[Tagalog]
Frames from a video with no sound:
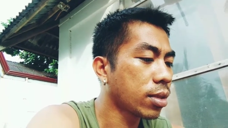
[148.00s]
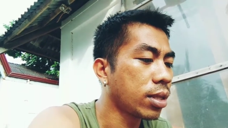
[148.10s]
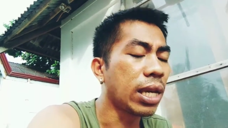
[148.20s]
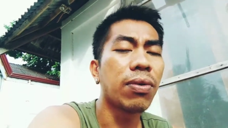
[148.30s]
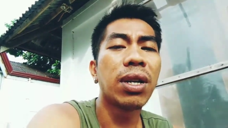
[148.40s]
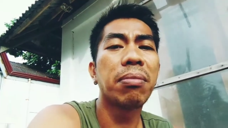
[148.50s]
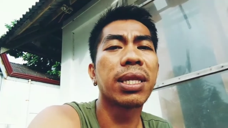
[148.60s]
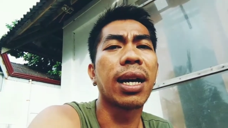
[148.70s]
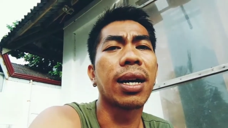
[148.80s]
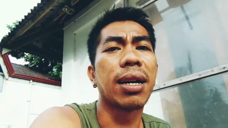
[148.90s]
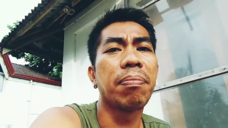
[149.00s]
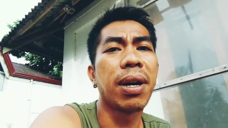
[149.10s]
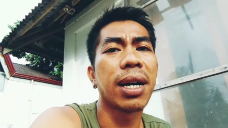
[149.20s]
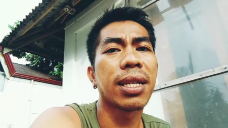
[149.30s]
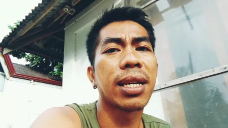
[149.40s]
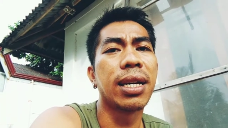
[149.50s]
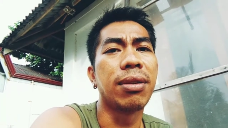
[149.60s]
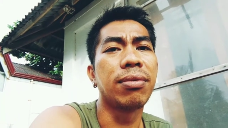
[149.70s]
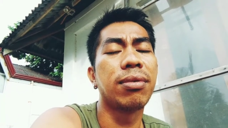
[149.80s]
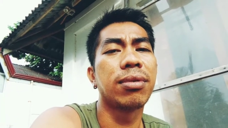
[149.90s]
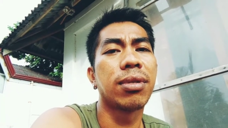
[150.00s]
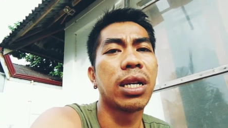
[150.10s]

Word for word: Hindi ko lang matanggap bakit ganun.